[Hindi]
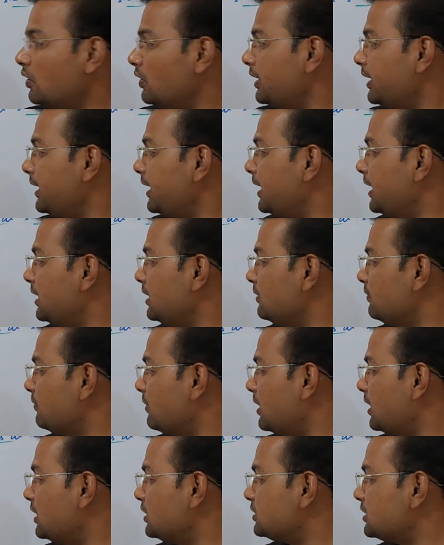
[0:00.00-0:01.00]
और एन
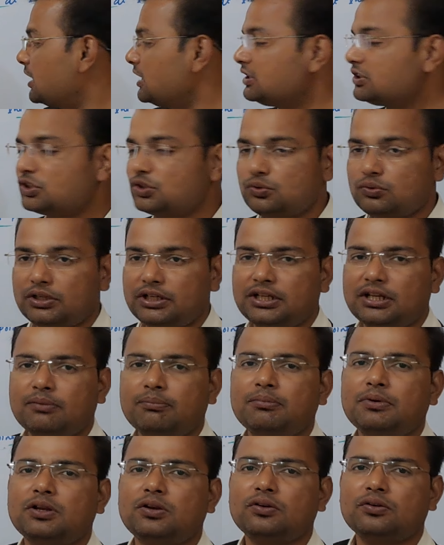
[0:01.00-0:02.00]
वाला चार्ज क्यू एन
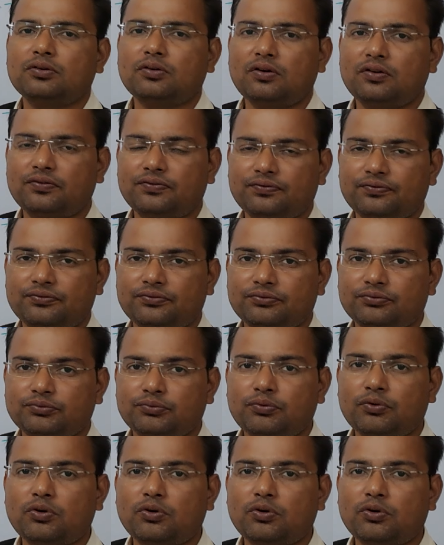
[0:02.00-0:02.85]
नंबर ऑफ